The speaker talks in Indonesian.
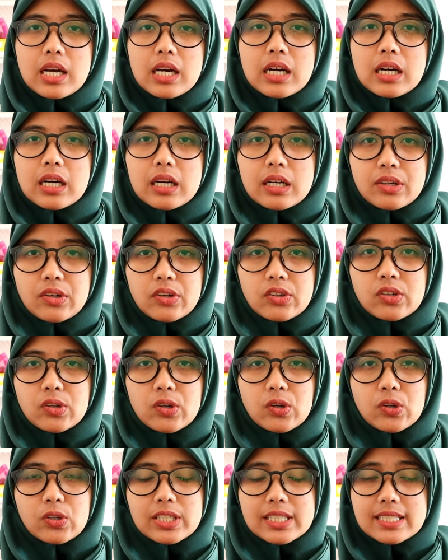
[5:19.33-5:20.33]
uh,
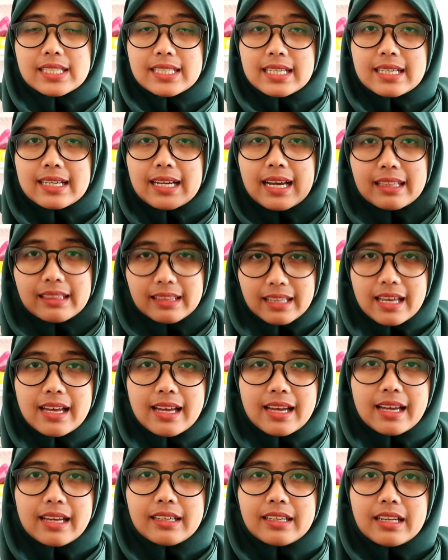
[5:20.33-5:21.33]
kronologi
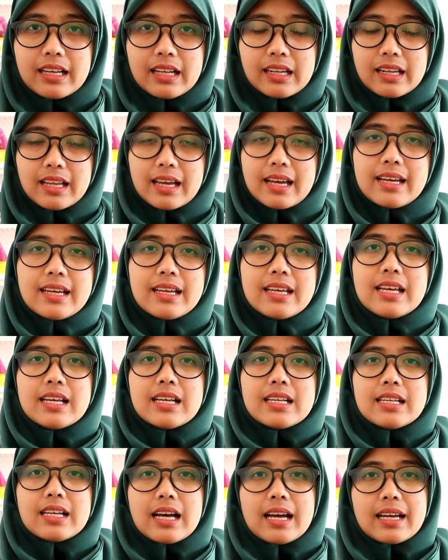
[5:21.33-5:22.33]
singkatnya adalah
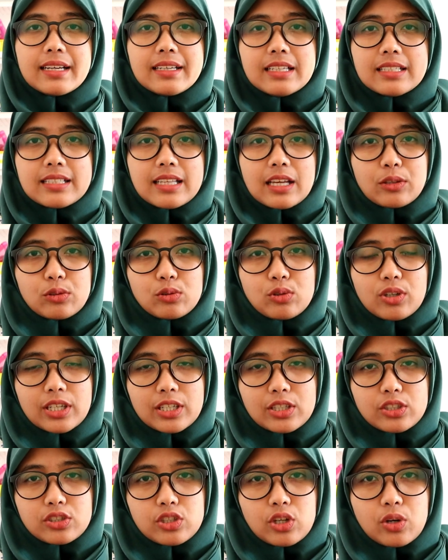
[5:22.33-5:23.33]
ada satu
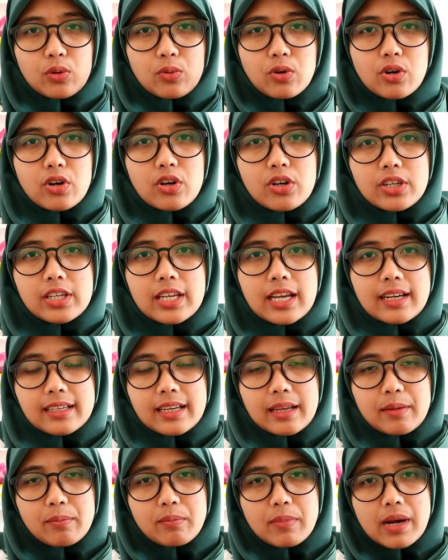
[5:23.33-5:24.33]
orang cowok yang
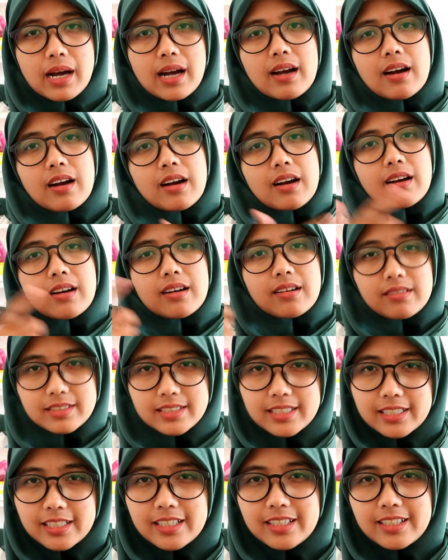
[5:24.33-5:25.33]
nembak
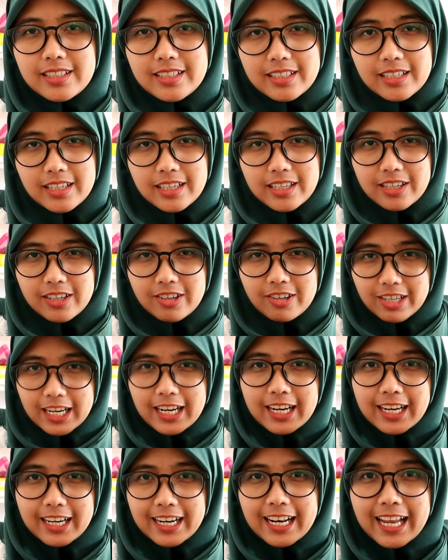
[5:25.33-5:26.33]
si uh, eh,
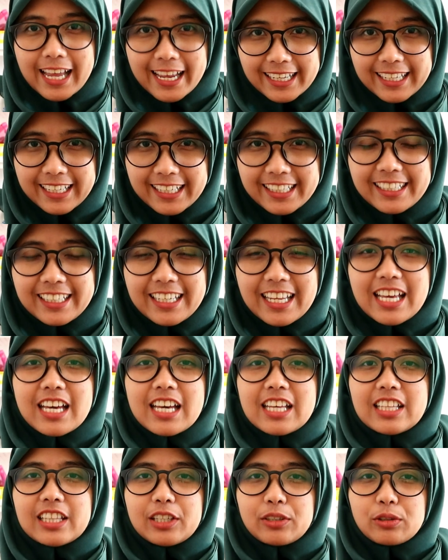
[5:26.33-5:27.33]
orang lain
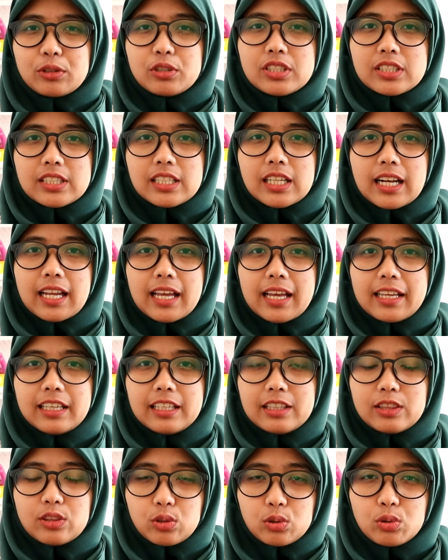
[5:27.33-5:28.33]
terus setelah
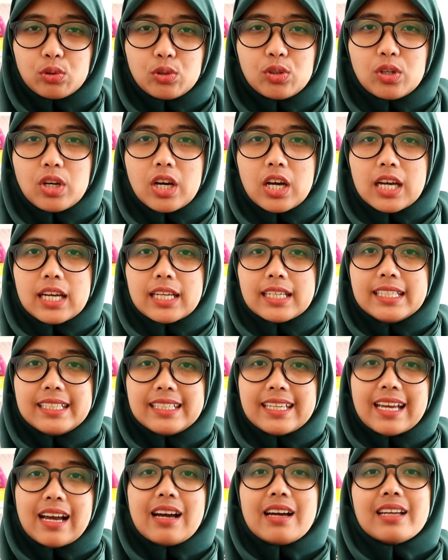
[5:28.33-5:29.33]
itu
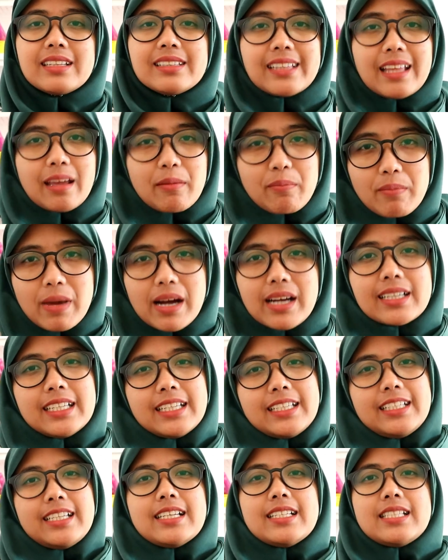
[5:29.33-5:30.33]
dia tembak
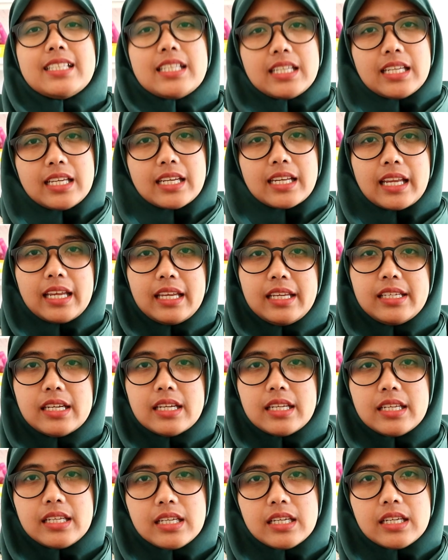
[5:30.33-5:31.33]
dirinya sendiri
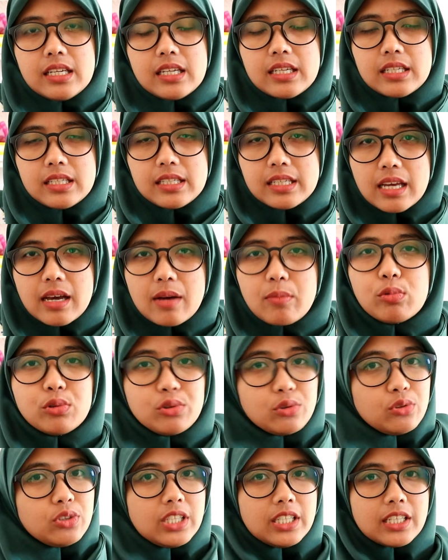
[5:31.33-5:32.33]
jadi dia
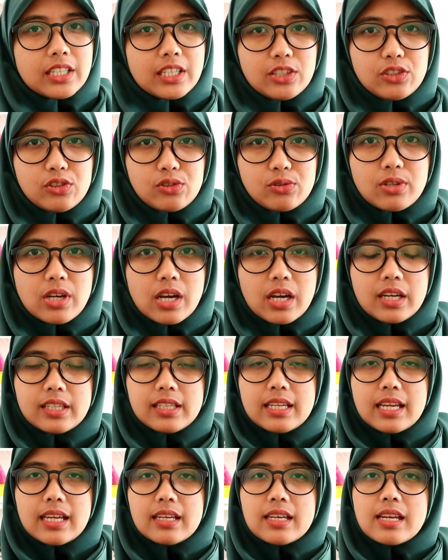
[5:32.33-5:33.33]
bunuh diri juga
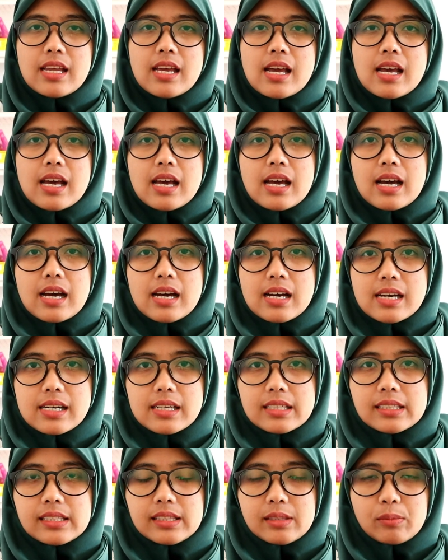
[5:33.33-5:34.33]
dan
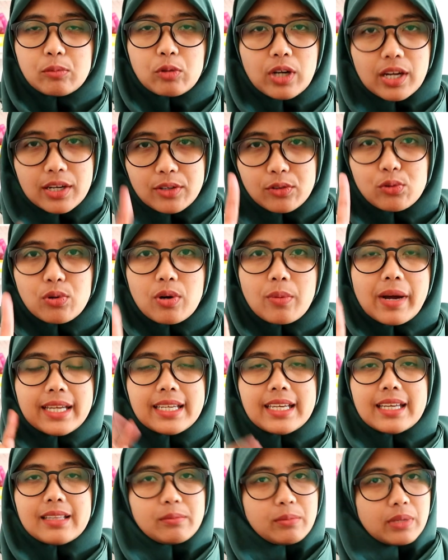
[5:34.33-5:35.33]
uh, ditemukan dua
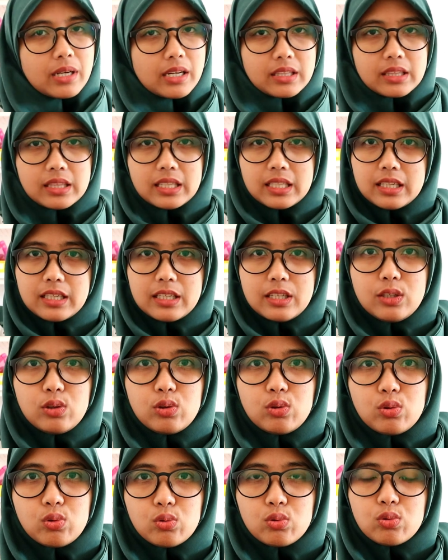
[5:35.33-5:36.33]
mayat berarti
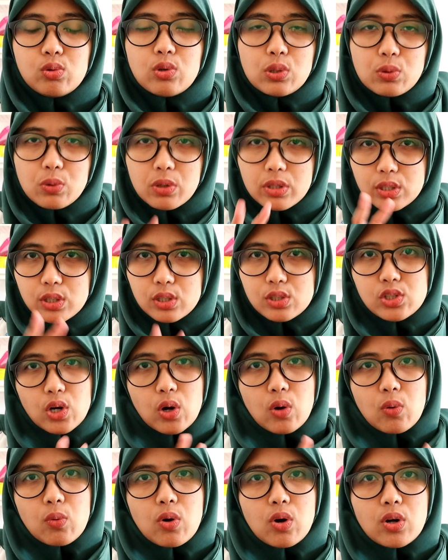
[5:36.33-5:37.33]
gitu dua-duanya
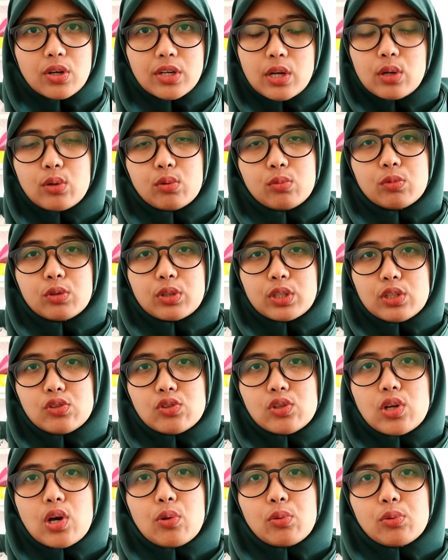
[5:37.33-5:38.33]
cowok dan umurnya
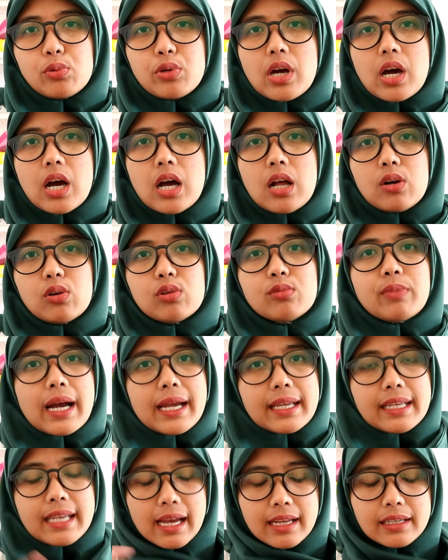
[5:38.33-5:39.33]
juga udah
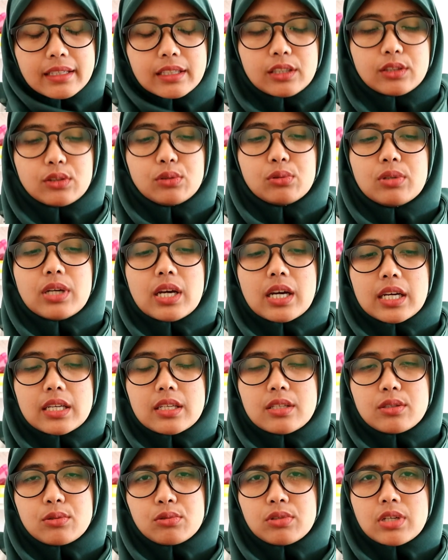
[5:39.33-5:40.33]
lumayan gitu
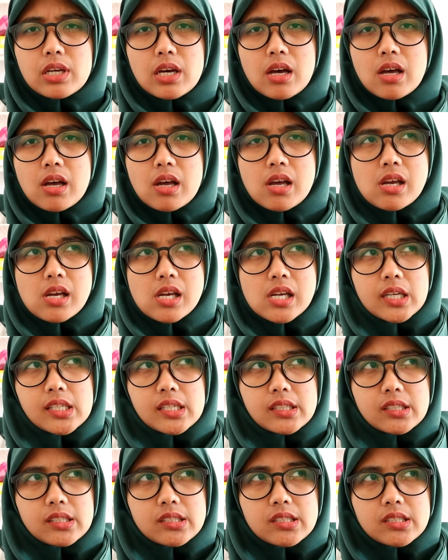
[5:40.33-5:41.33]
guys sudah
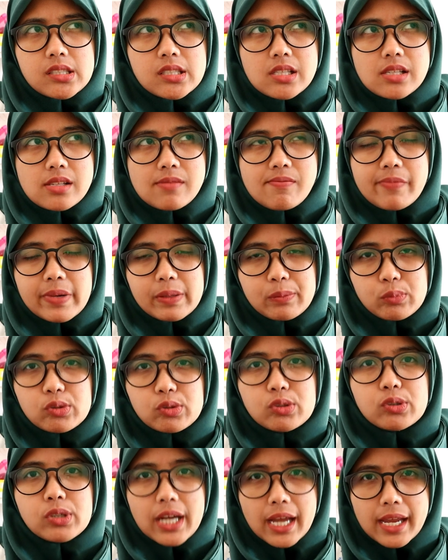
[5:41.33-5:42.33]
di atas 40
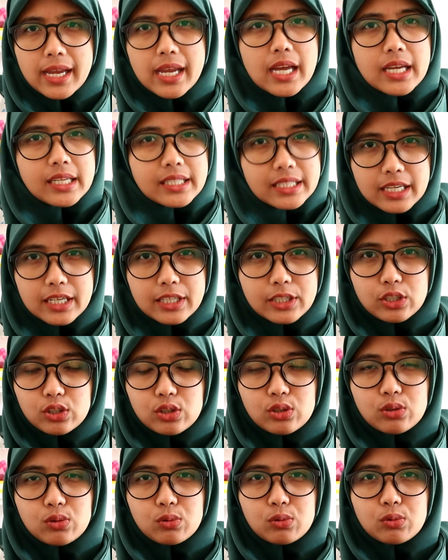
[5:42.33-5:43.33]
kayaknya
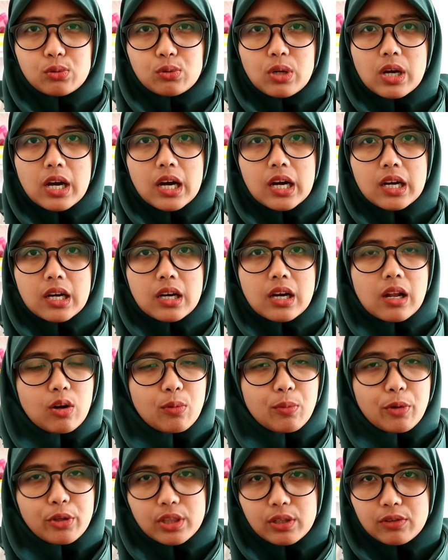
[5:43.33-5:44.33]
gitu uh, kalau
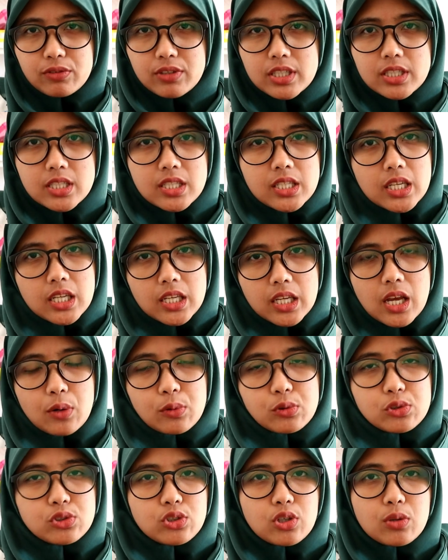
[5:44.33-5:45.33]
motifnya sendiri
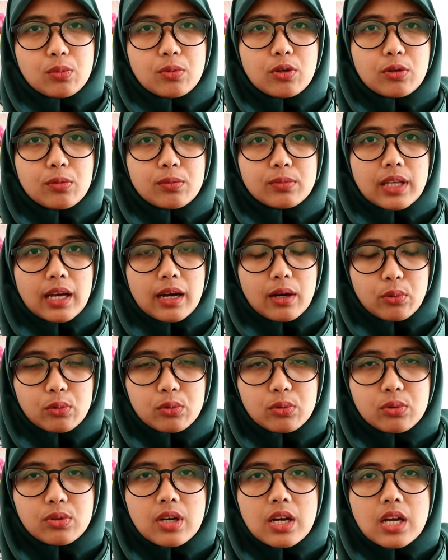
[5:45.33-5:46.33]
aku juga belum
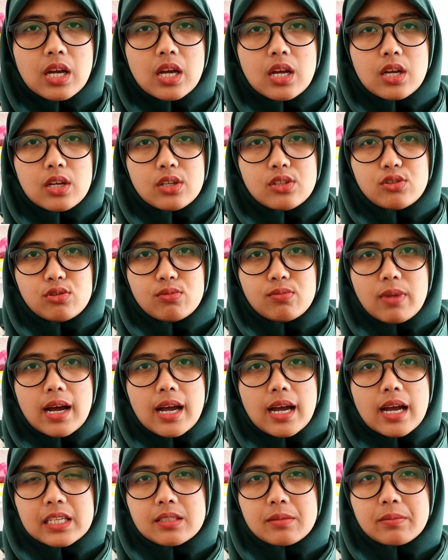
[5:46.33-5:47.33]
tahu
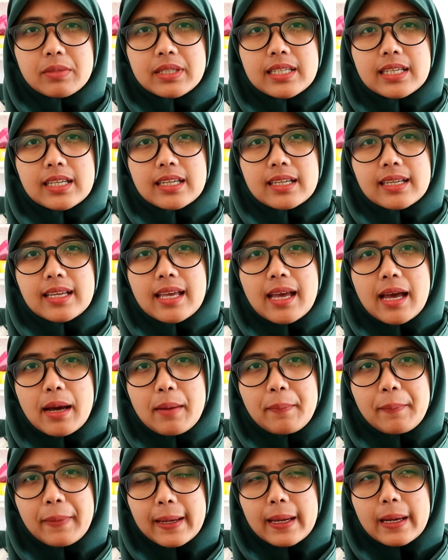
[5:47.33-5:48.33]
cuma sebenarnya
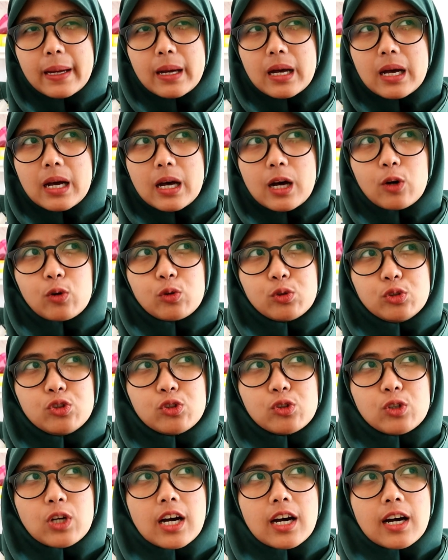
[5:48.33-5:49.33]
apa ya aku
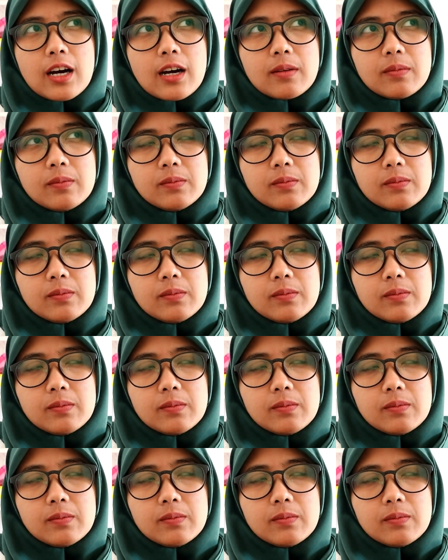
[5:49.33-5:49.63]
juga